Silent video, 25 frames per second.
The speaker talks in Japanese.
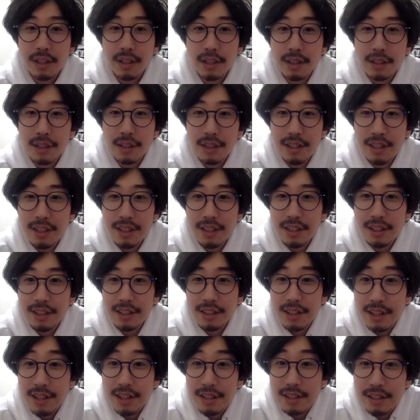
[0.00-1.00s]
いい
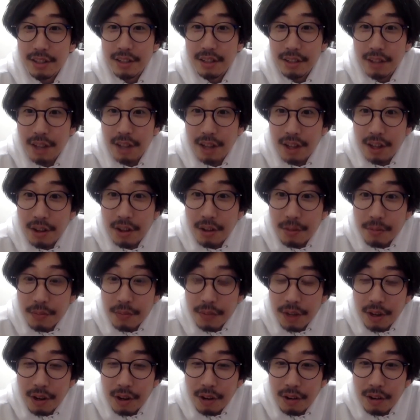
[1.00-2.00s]
ですね。
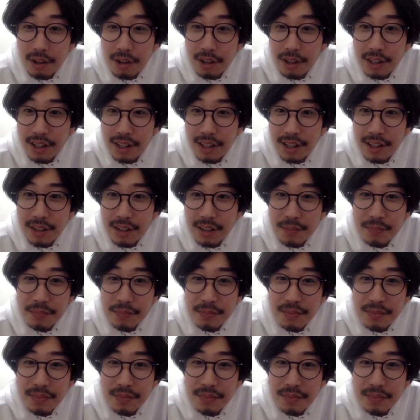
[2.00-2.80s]
かわいい。意